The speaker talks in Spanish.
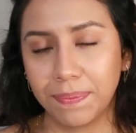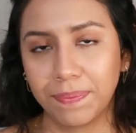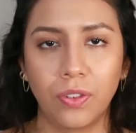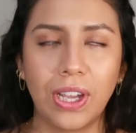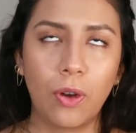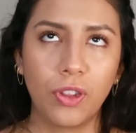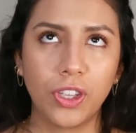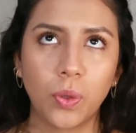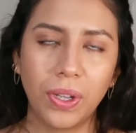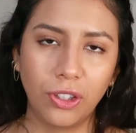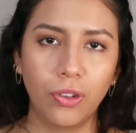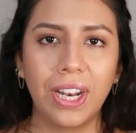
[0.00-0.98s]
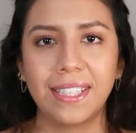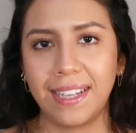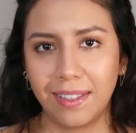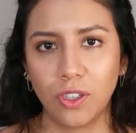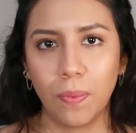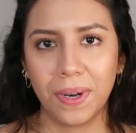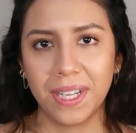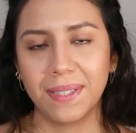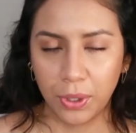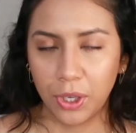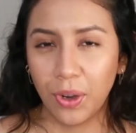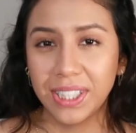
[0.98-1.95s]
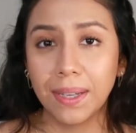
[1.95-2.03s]
O sea, lo descuento de las siguientes compras. Pero
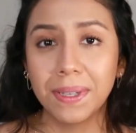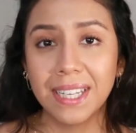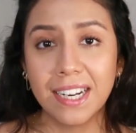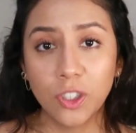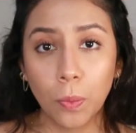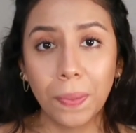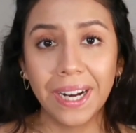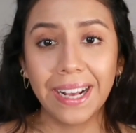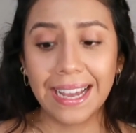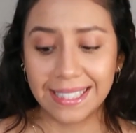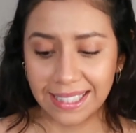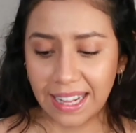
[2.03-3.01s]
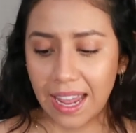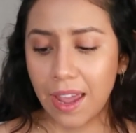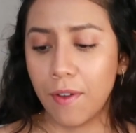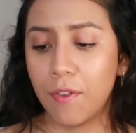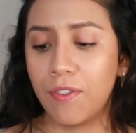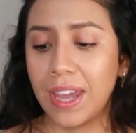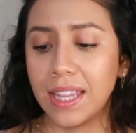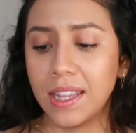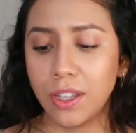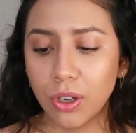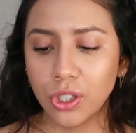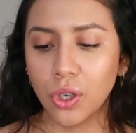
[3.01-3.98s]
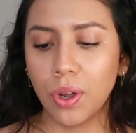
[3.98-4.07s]
bueno, esta vez en el súper gasté
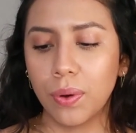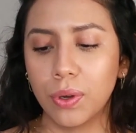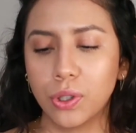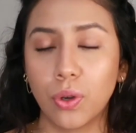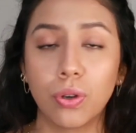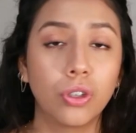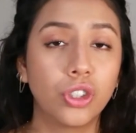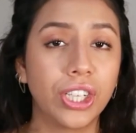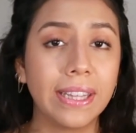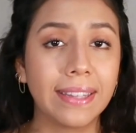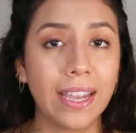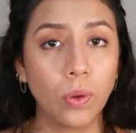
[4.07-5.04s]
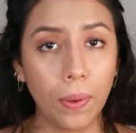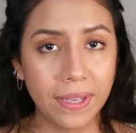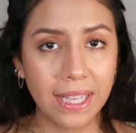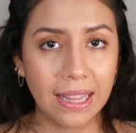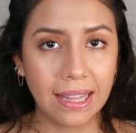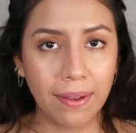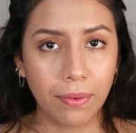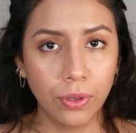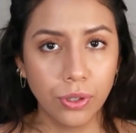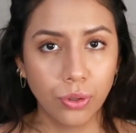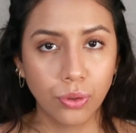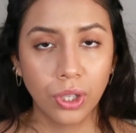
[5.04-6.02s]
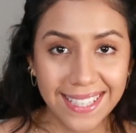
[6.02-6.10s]
28 euros con 89
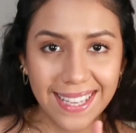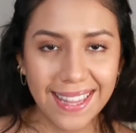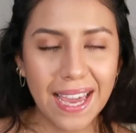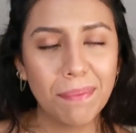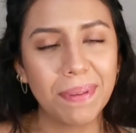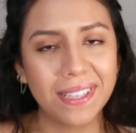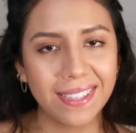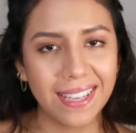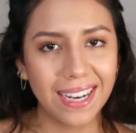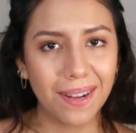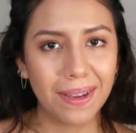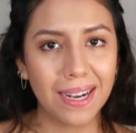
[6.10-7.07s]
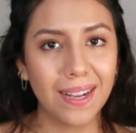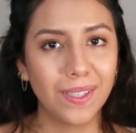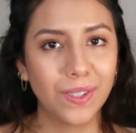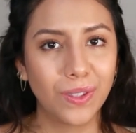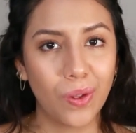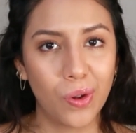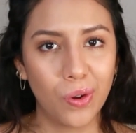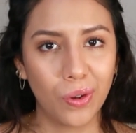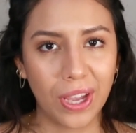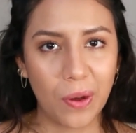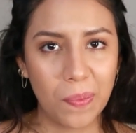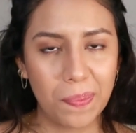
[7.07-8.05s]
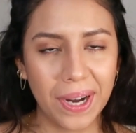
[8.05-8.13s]
centavos. Y ese día pensé en grabarles todo lo que
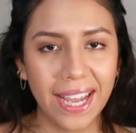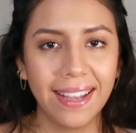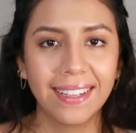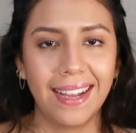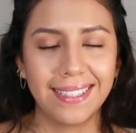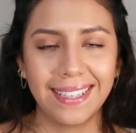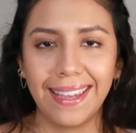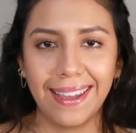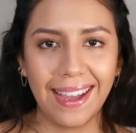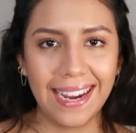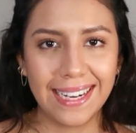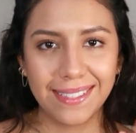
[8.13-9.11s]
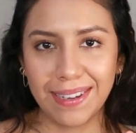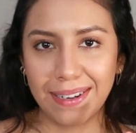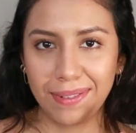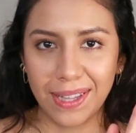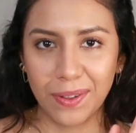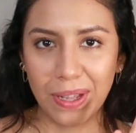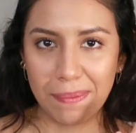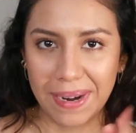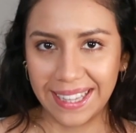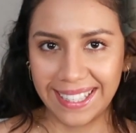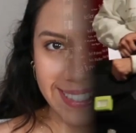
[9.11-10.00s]
compré. Así que ahí les va el video del martes.